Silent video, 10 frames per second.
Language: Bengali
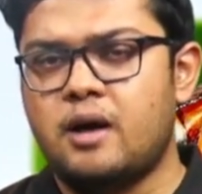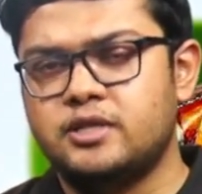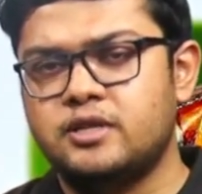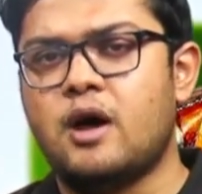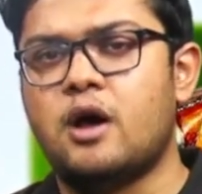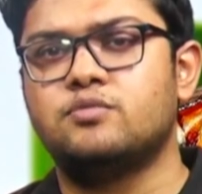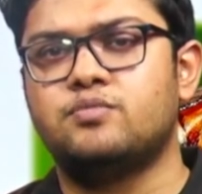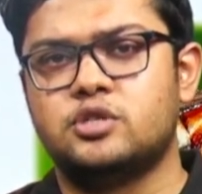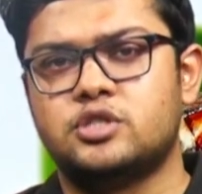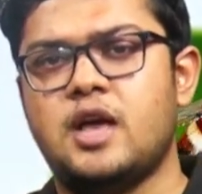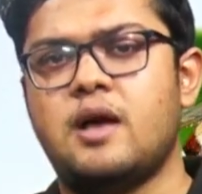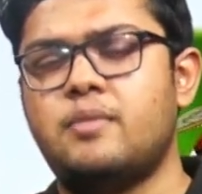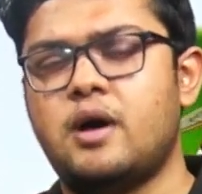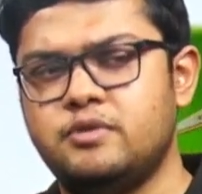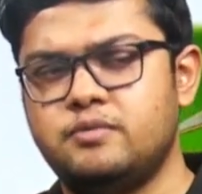আমাদের ভারতবর্ষে
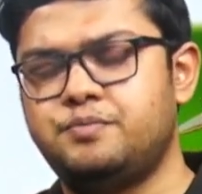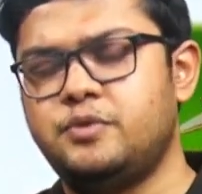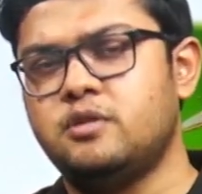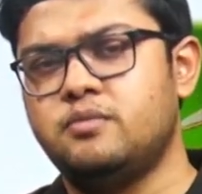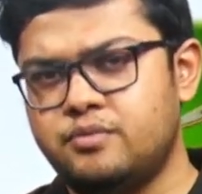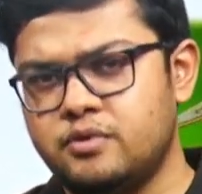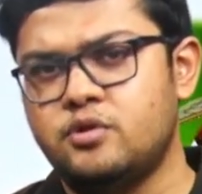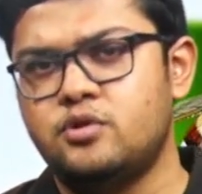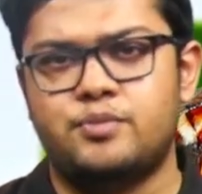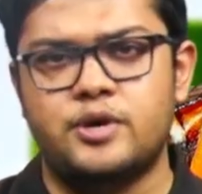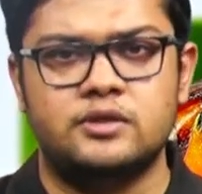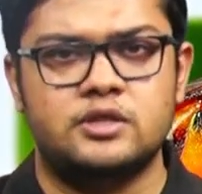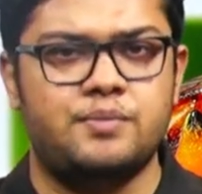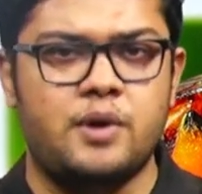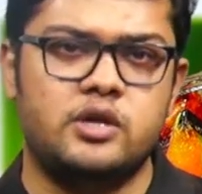বা পৃথিবীর বিভিন্ন
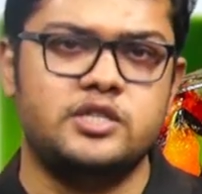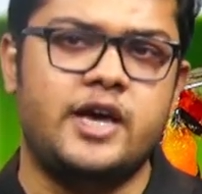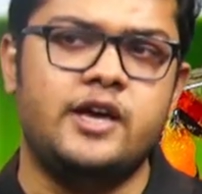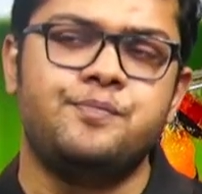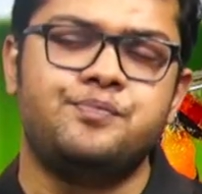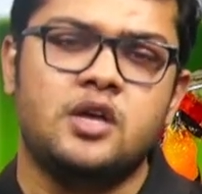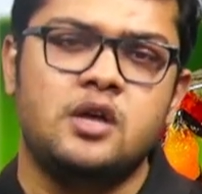প্রান্তে পাওয়া যায়